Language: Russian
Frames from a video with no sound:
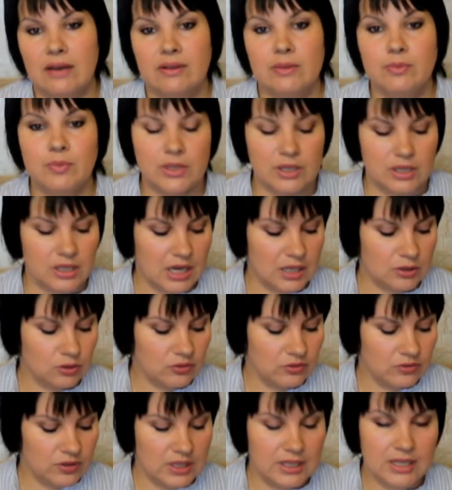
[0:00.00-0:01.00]
Во-первых,
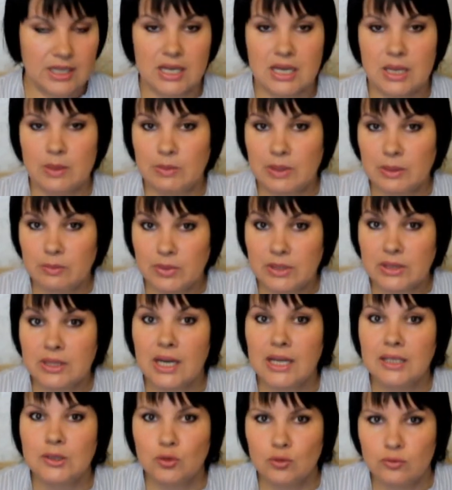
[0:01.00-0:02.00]
оно великолепно
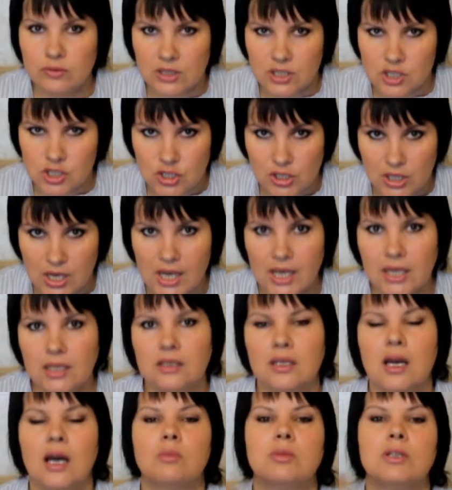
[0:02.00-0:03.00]
питает,
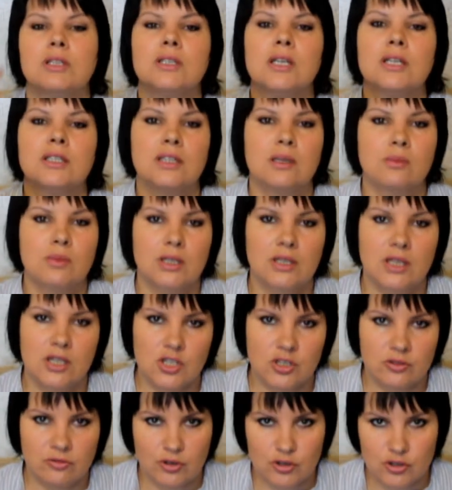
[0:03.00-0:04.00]
увлажняет, обладает
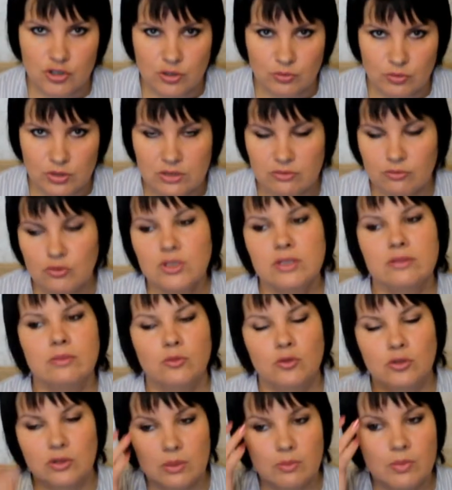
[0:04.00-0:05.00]
омолаживающими
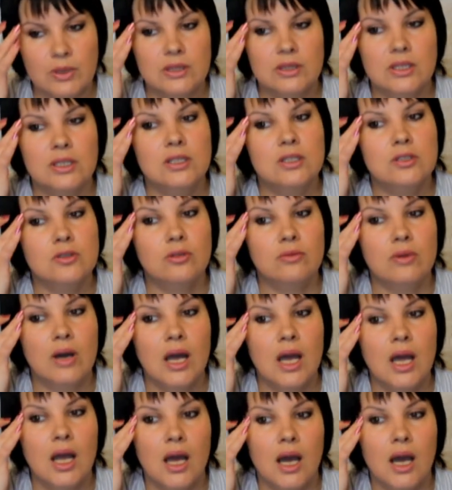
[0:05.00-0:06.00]
свойствами. Вот опять-таки
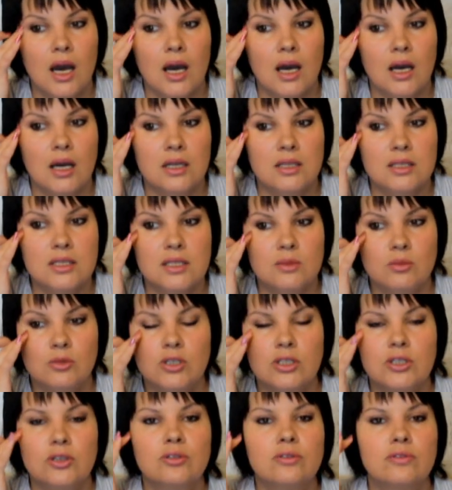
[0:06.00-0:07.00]
снова а,
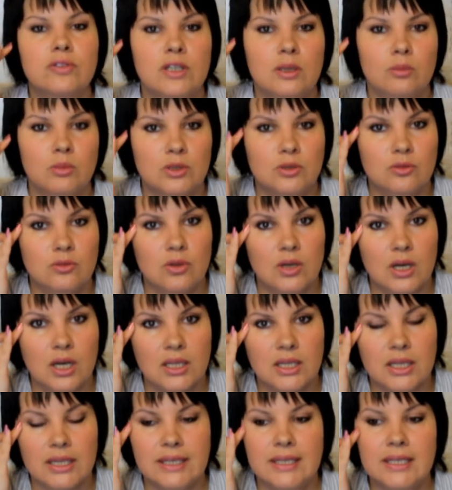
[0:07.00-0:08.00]
стимулирует выработку
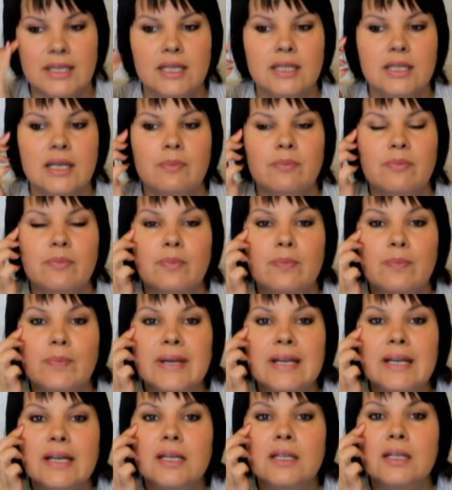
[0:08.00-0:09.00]
коллагена,
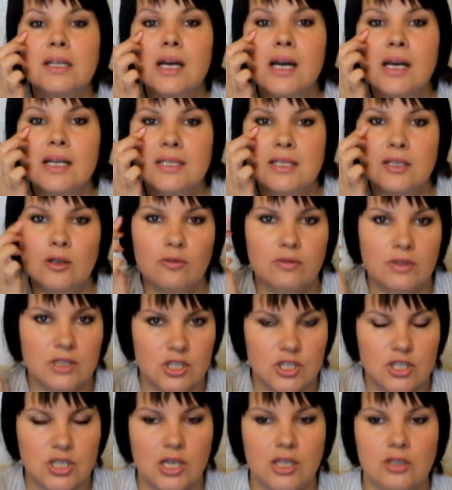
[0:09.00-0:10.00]
прекрасно
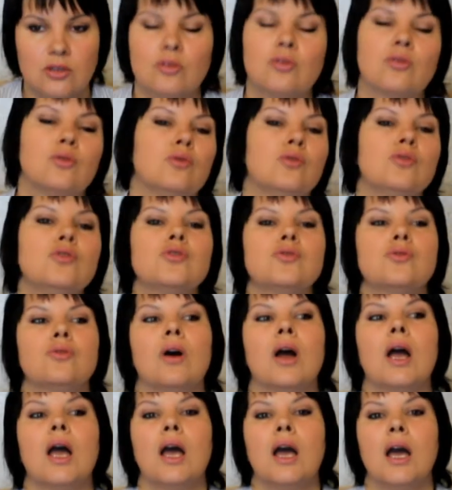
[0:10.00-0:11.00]
увлажняет
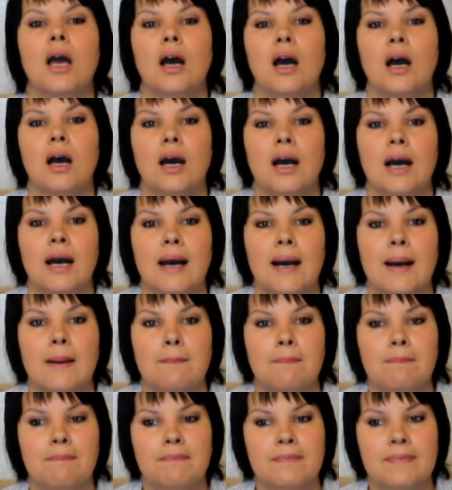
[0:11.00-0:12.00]
кожу.
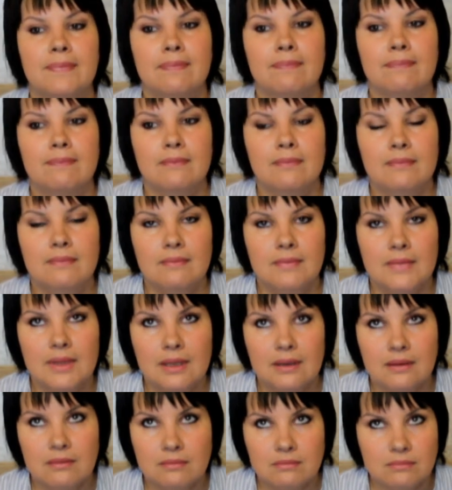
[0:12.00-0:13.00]
Ну,
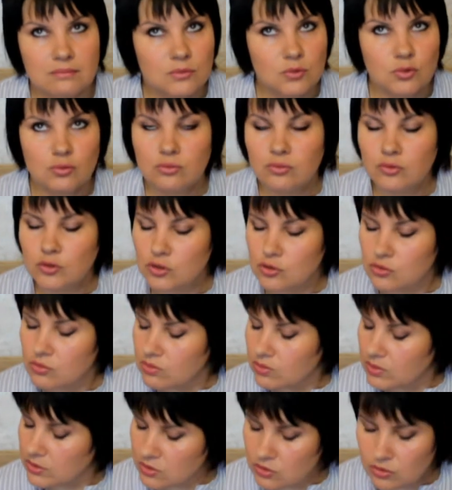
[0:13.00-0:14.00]
вот
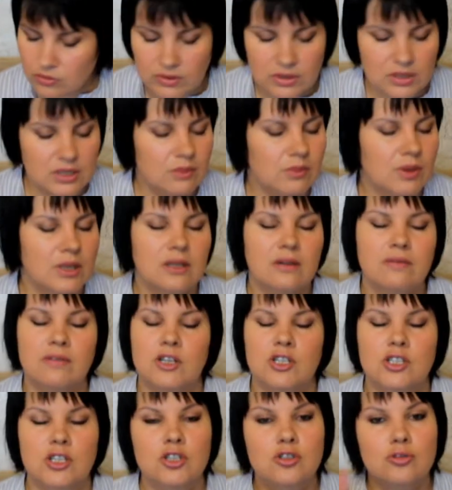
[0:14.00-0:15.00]
снова
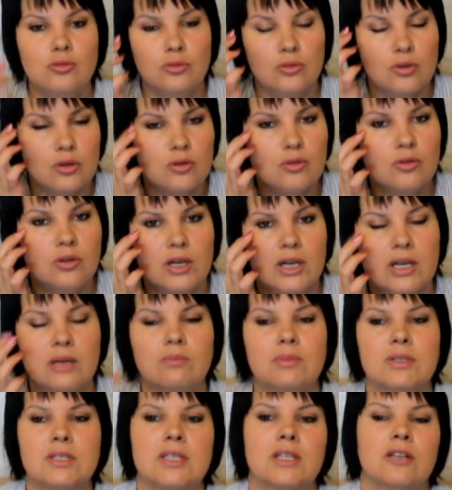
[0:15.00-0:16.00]
немаловажно, что оно легкое,
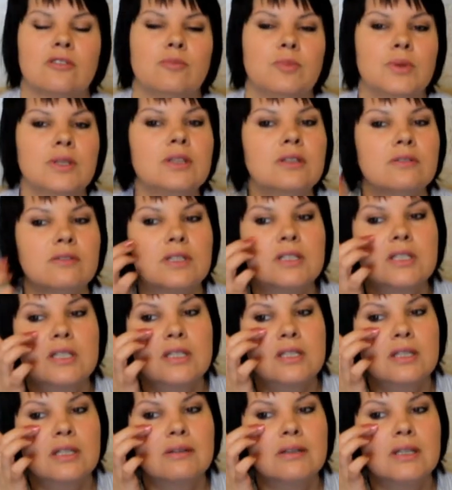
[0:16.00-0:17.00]
быстро
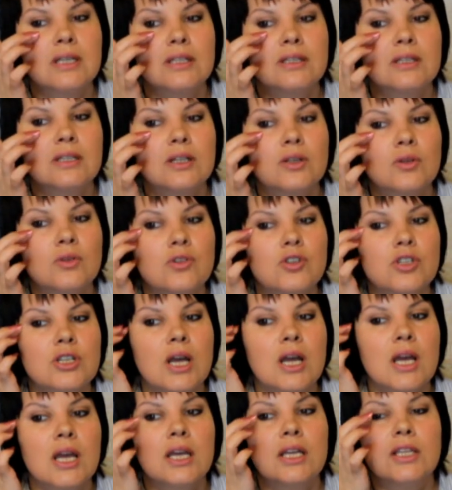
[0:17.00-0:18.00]
впитывается, оставляет на
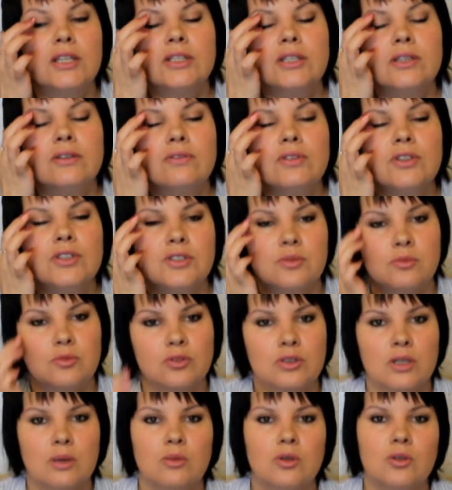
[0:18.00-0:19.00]
коже
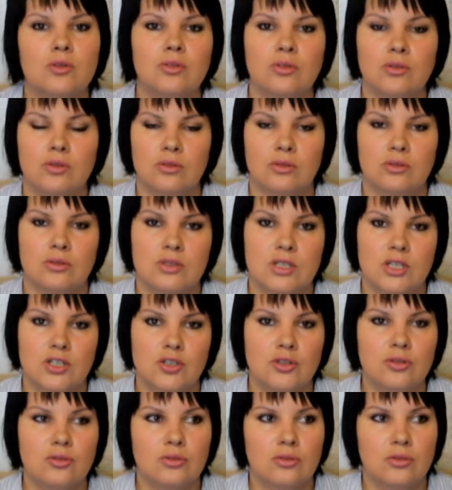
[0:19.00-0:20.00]
невидимую нам легкую
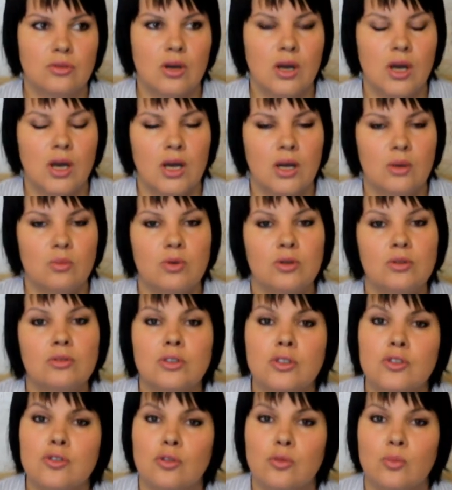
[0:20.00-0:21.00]
защитную
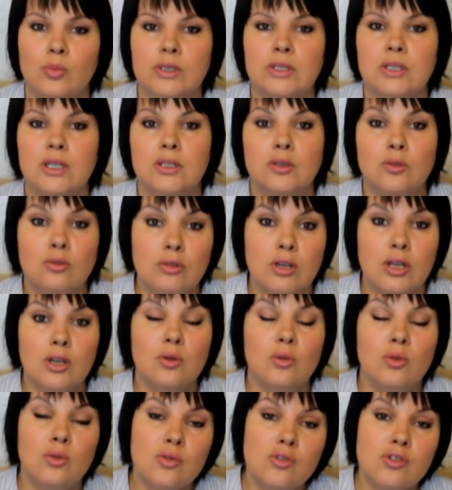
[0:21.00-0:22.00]
пленочку, под которой
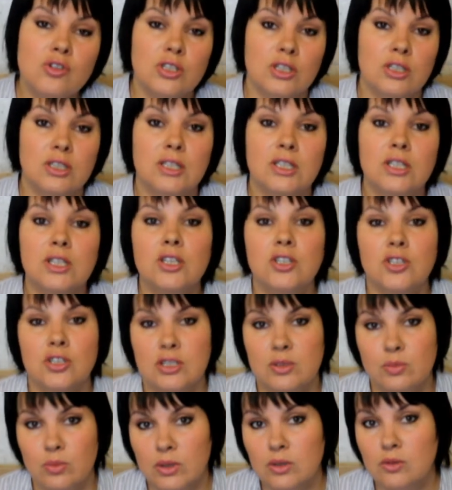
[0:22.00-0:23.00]
кожа
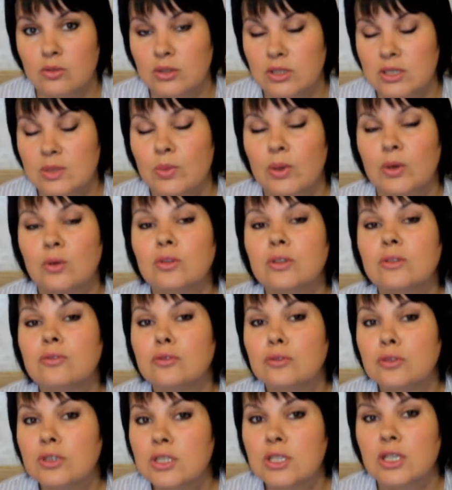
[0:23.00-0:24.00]
дышит спокойно, спокойно
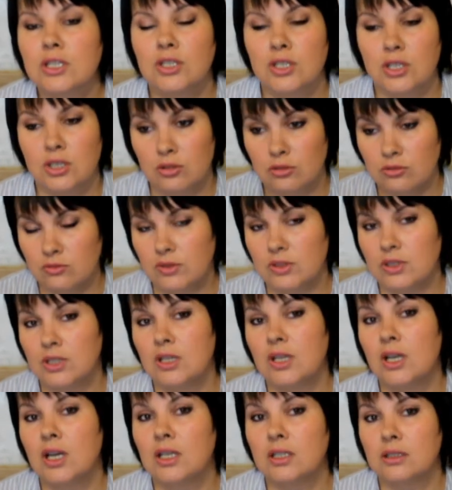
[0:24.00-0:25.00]
функционирует,
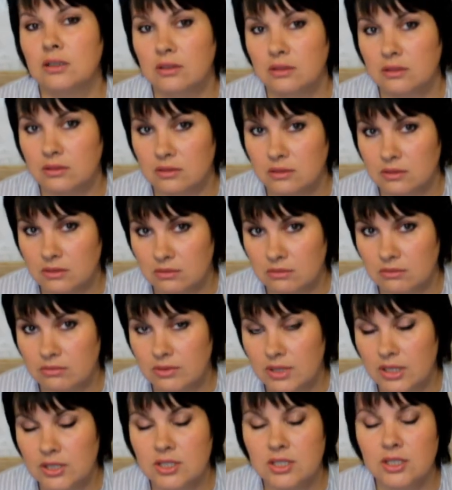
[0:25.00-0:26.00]
выделяет э,
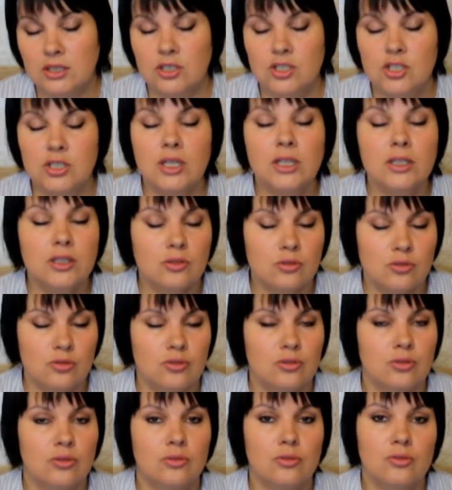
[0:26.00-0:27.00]
токсины, шлаки, то,
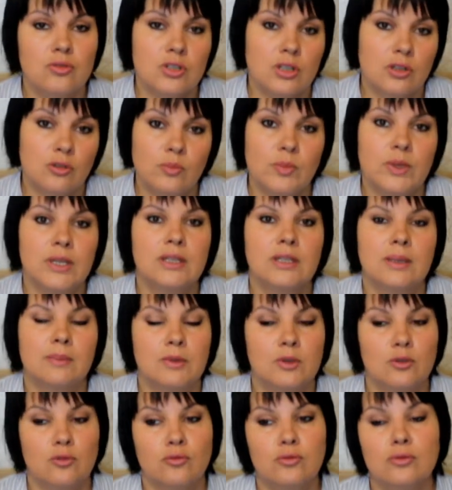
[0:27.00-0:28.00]
что ей нужно, но при
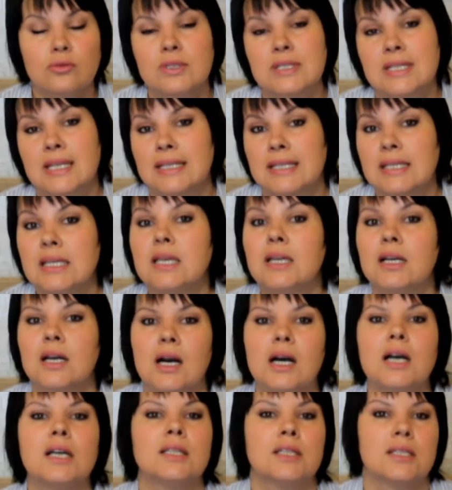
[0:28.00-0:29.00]
этом ее функция
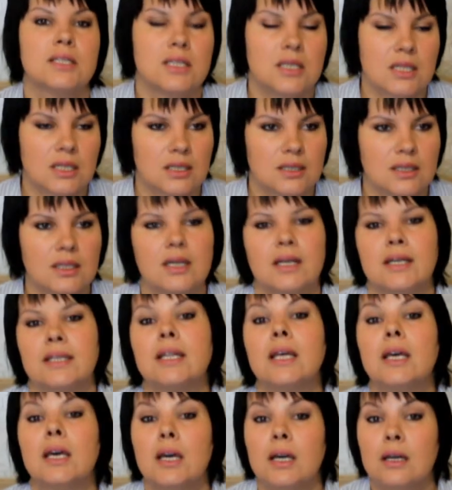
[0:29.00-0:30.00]
никак не страдает.
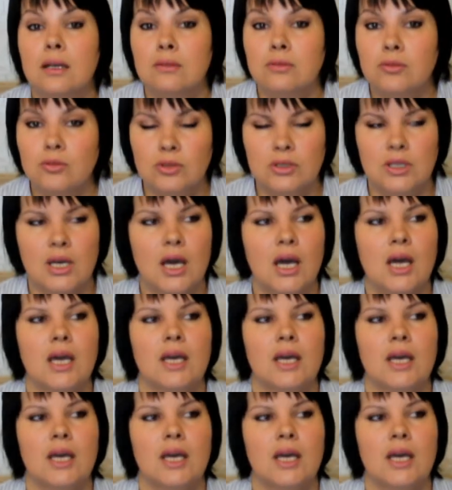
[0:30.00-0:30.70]
Вот.